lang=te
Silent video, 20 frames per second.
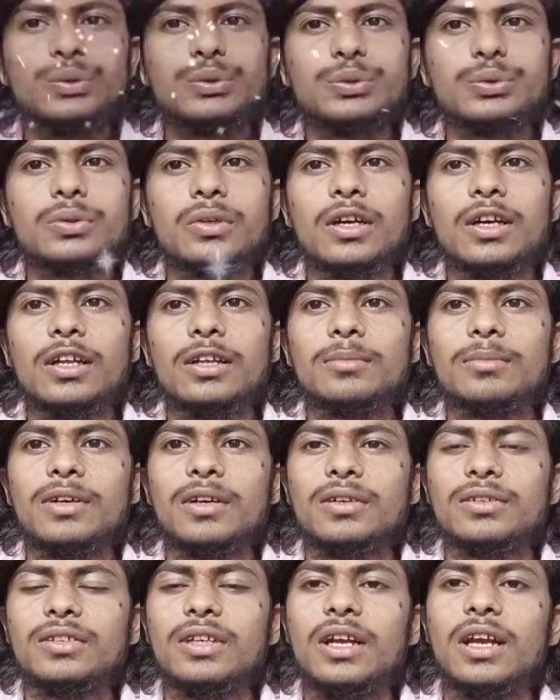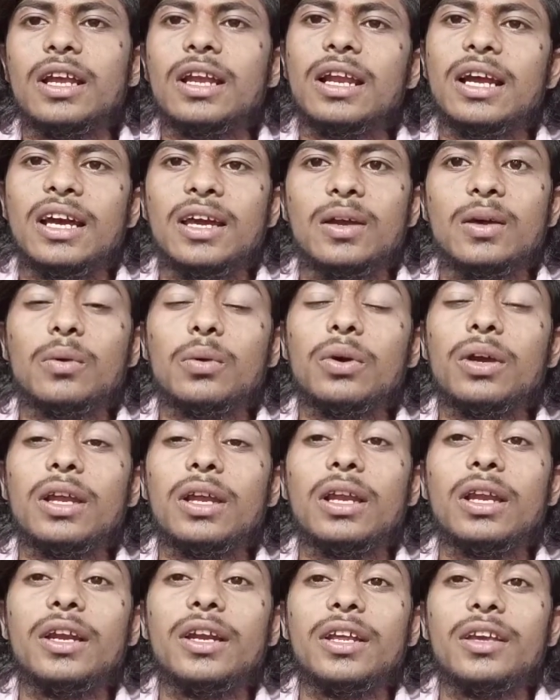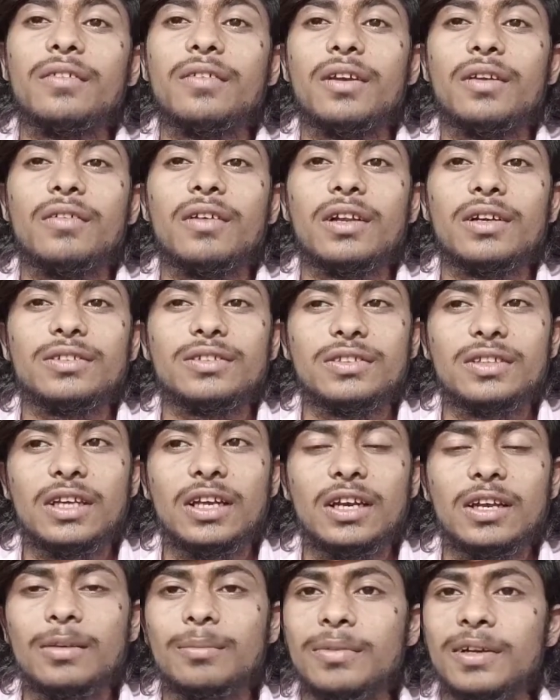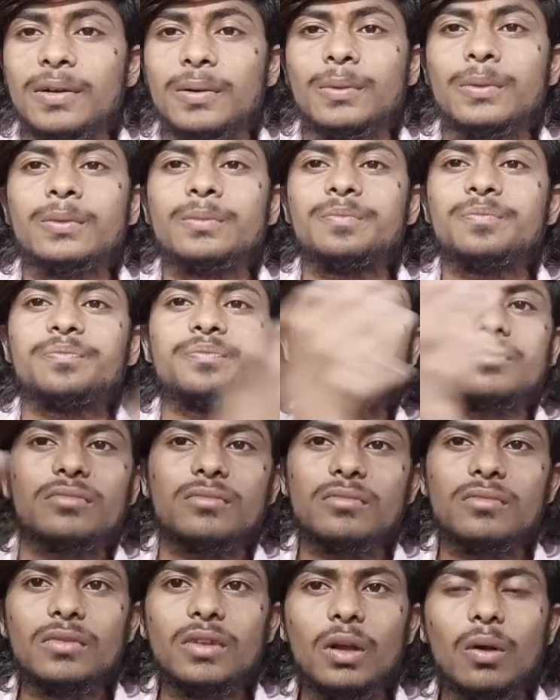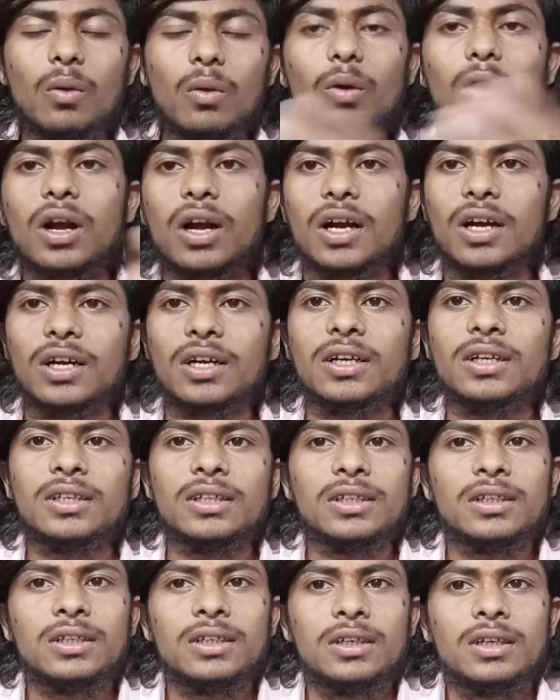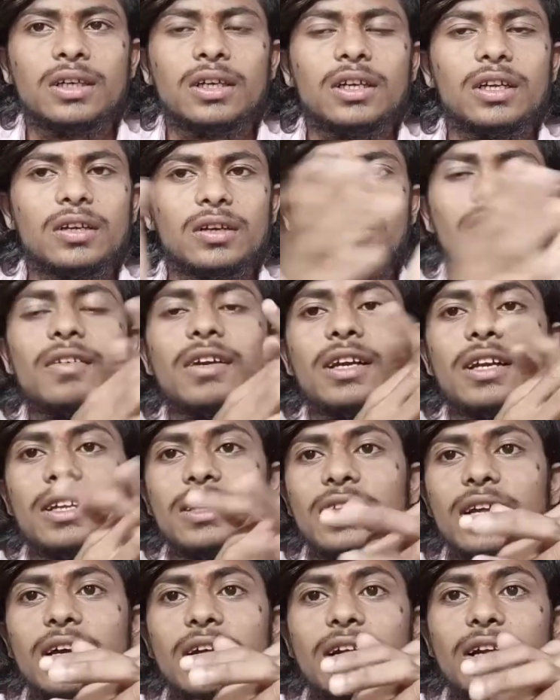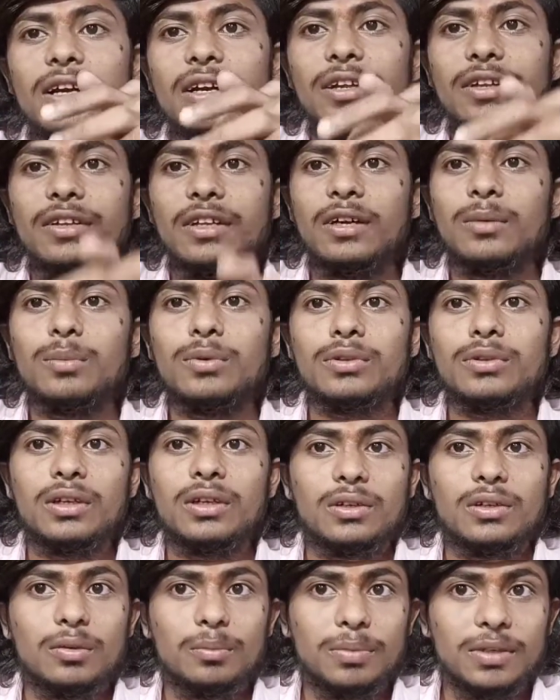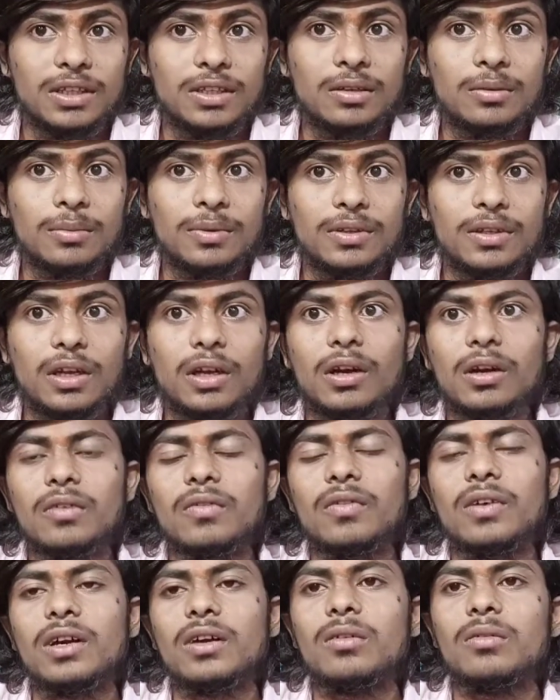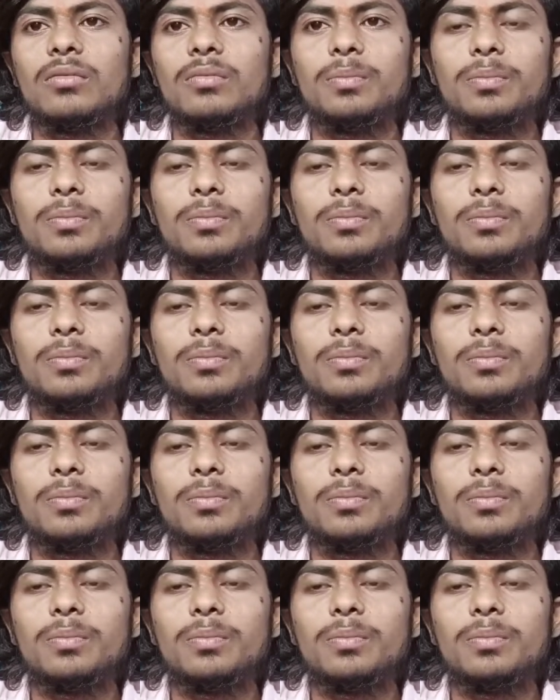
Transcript: నుంచి చూసుకున్నట్టయితే మనకు ఒకసారికి లైక్ ఎల్ఈ టీవీ వీళ్ళు వచ్చేసరికి మనకు ఒక ఈవెంట్ అయితే కండక్ట్ అయితే చేయబోతున్నారు సో పద్దెనిమిదో తారీఖున వరకు